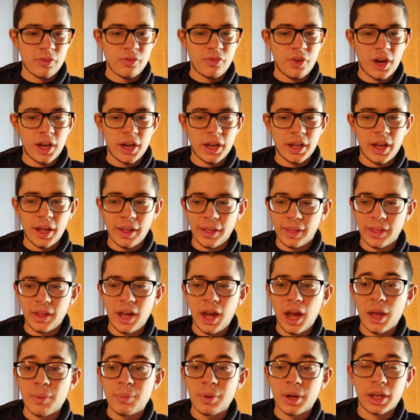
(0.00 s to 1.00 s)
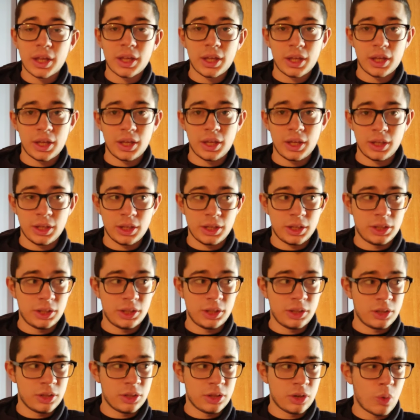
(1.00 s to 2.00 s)
fare assai perché
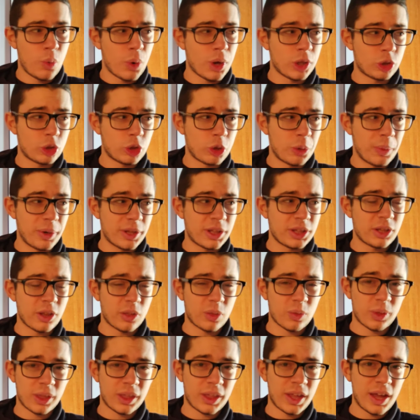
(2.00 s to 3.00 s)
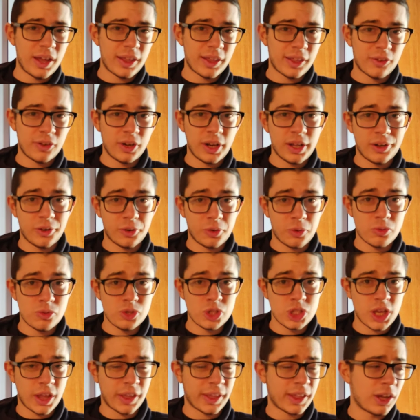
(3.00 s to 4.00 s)
in quattro partite su sei, se non erro
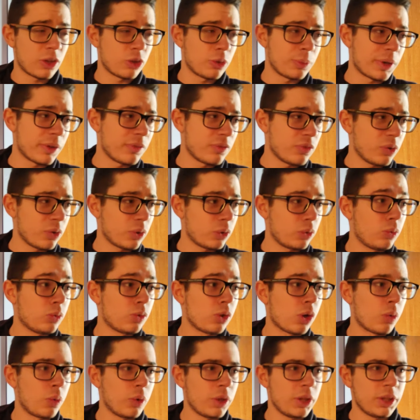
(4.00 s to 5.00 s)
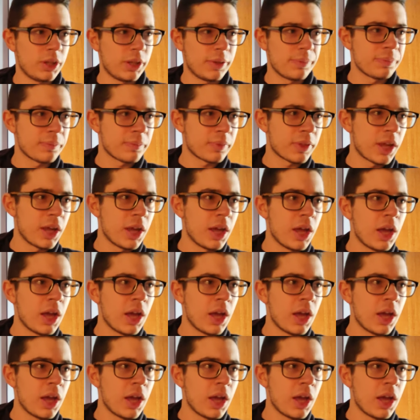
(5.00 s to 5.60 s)
non c'è stato per infortunio, quindi